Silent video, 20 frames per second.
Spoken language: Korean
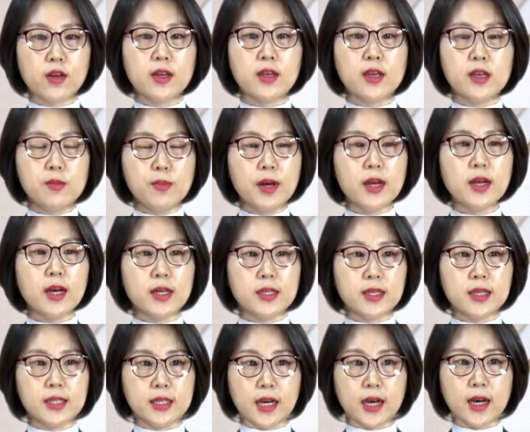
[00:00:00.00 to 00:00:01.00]
일반
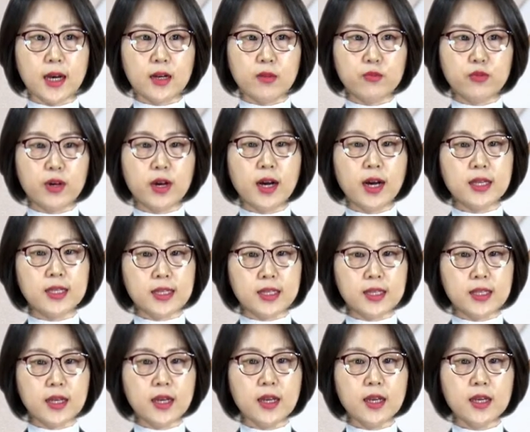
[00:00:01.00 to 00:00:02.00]
과세자
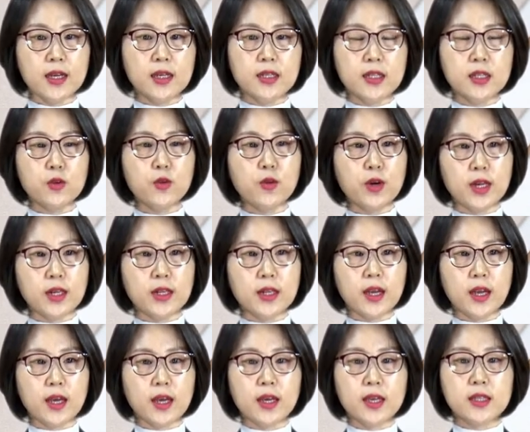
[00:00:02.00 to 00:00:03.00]
부가가치세 신고할
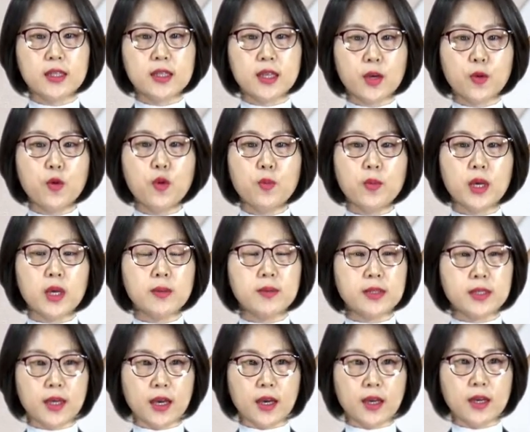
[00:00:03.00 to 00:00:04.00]
때 재고
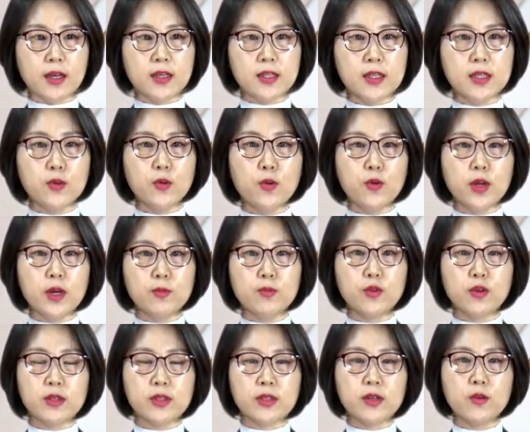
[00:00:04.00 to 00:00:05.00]
매입세 신고를
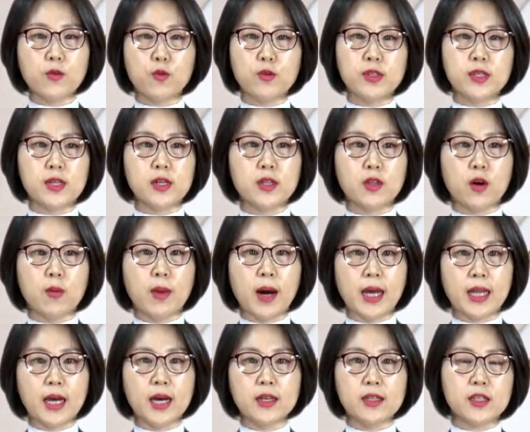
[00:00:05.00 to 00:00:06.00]
함으로써 공제를 더
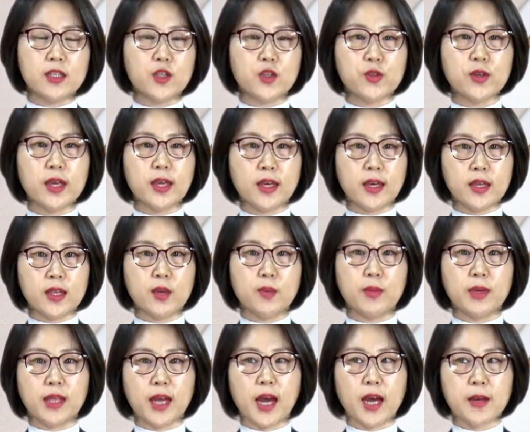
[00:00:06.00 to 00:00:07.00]
받아가실 수가 있게
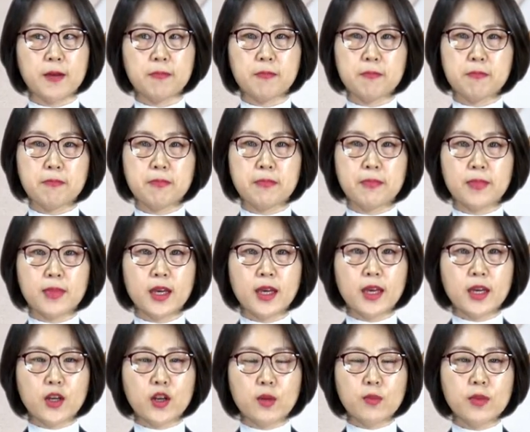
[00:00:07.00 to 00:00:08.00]
됩니다.
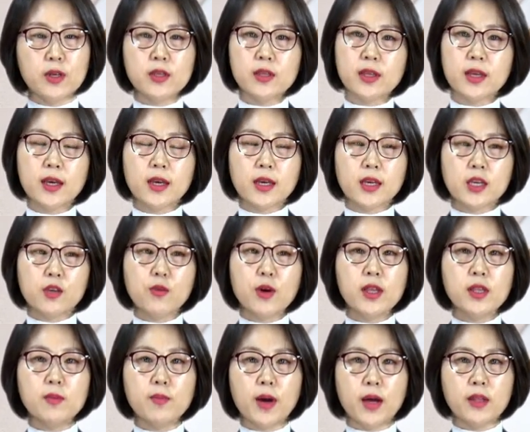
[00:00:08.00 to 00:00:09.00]
그러면
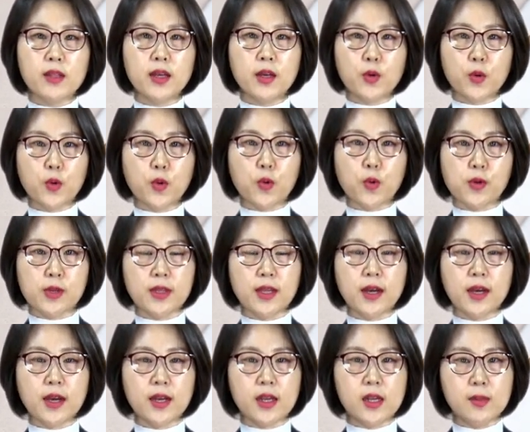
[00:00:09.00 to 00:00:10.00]
이와는 반대로
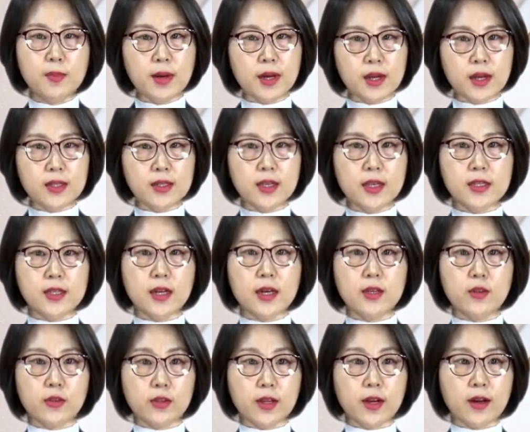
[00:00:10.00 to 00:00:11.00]
내가 일반
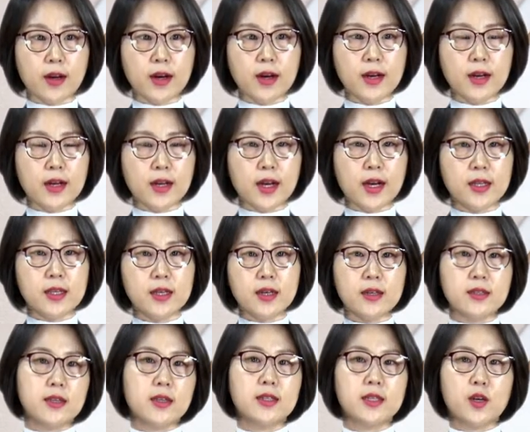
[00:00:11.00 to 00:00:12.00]
가세자였다가 간이
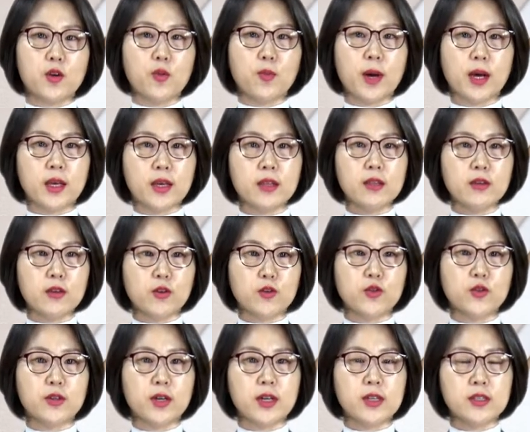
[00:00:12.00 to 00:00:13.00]
가세자로 바뀌는
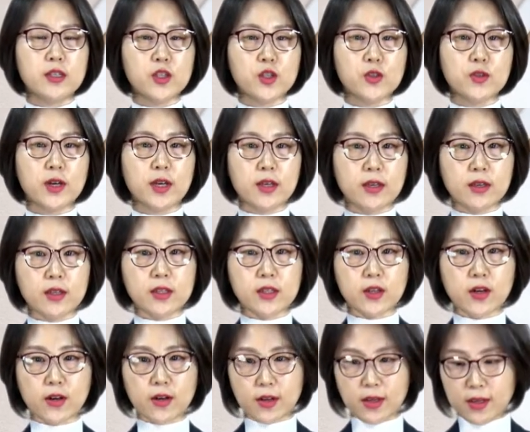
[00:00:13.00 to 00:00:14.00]
경우가 있을 수가
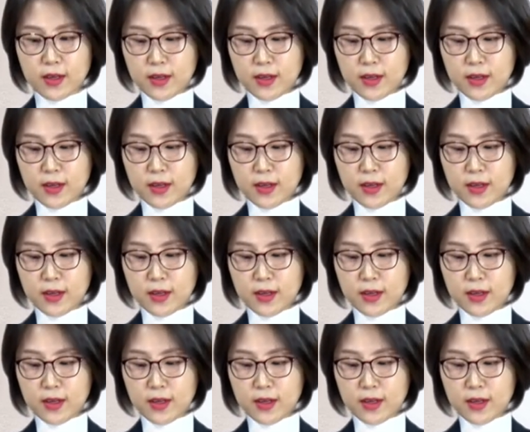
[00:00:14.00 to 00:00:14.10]
있겠죠.